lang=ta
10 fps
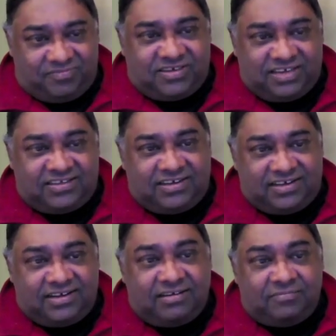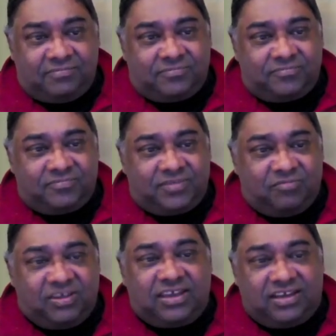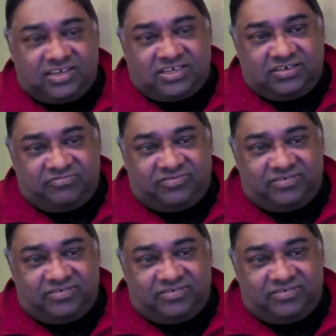செய்தா வி கேன் அச்சீவ்